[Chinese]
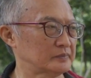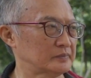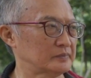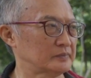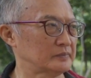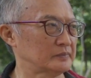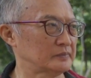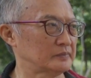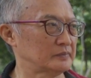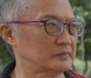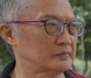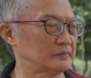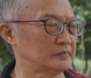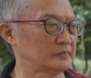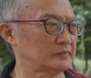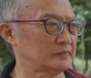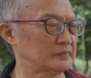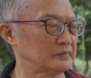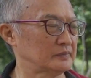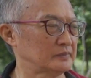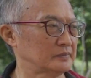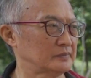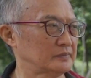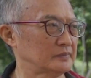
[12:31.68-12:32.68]
人如果
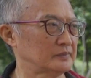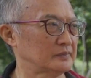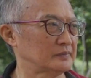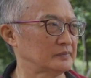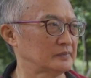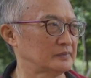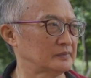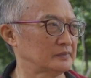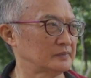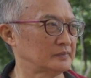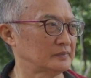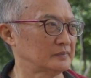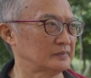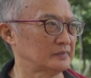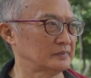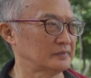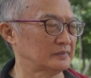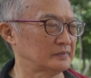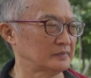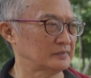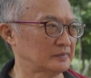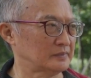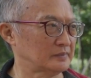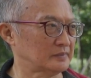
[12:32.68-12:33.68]
常精
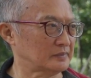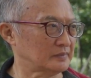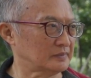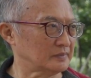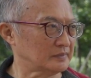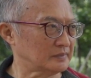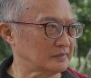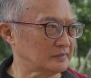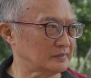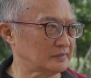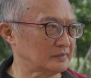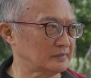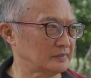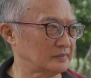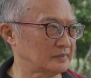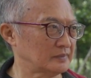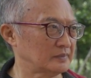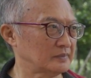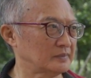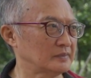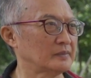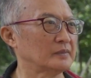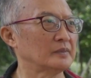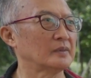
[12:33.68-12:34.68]
进，
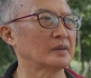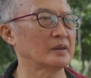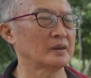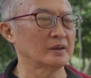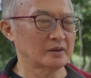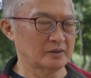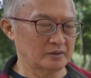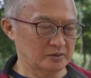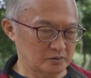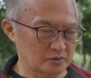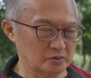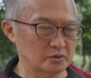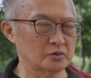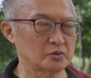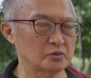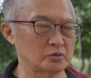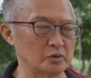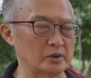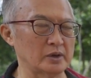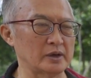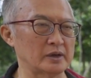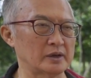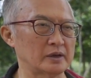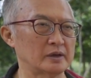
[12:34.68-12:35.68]
天地悉皆归。
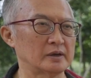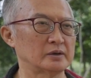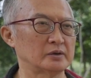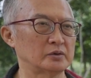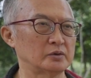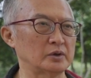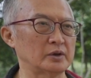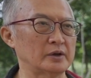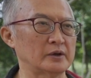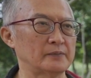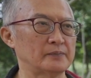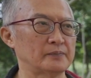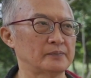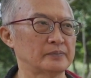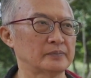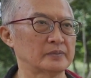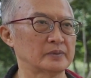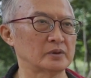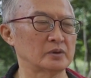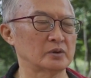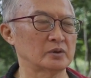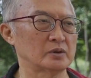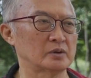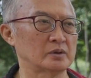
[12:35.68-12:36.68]
对，原来是
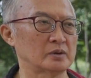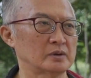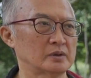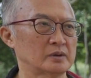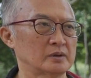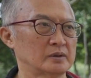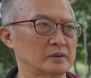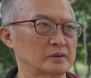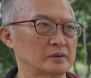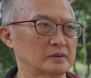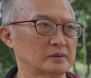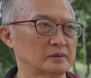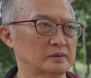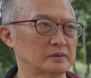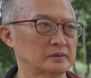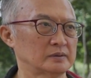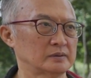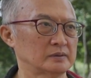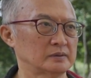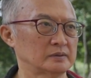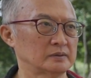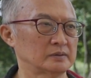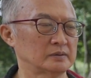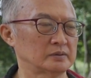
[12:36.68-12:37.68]
这个东西。境界时间
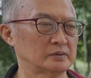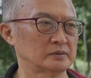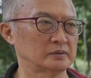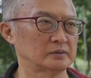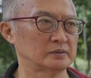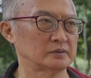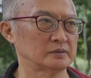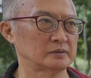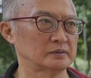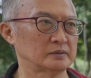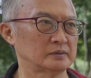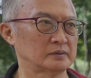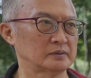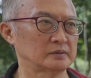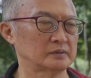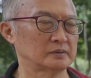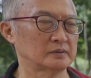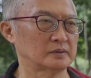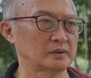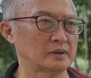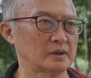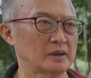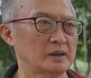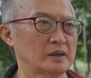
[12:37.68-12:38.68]
越来越
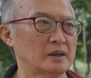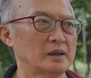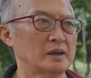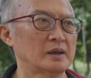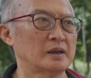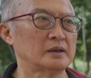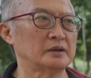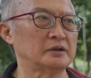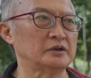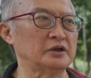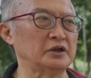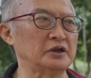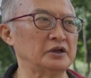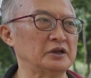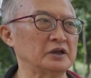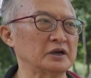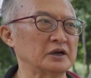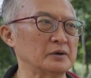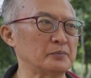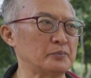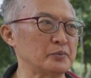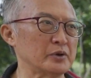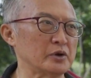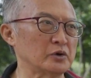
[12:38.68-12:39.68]
长，长了之后你那
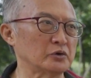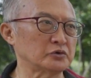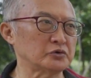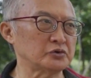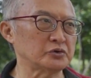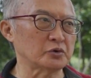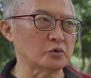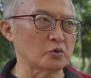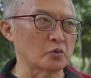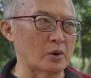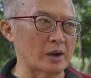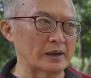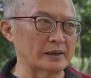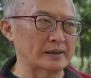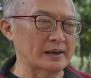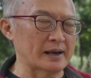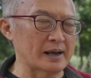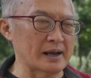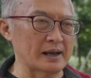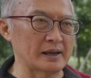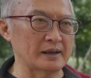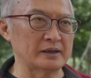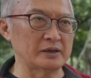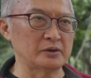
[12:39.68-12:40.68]
个不用去管
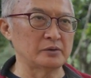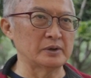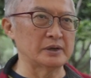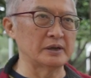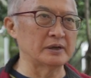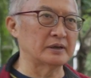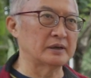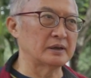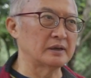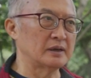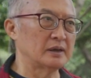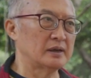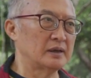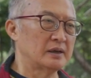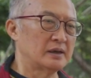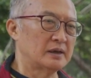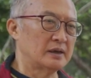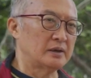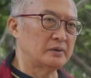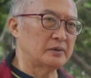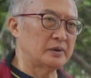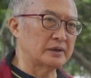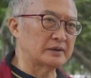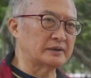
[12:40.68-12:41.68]
它，
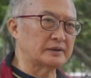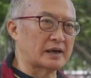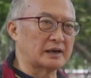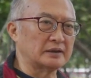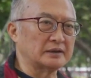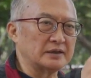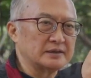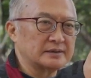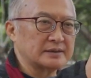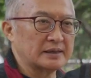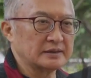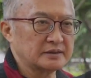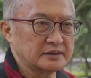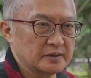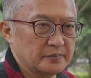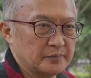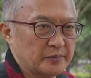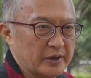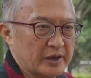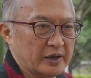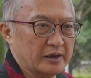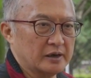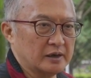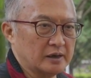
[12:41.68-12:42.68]
因为当你在这
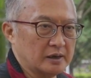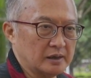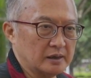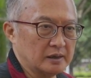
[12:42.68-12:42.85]
边你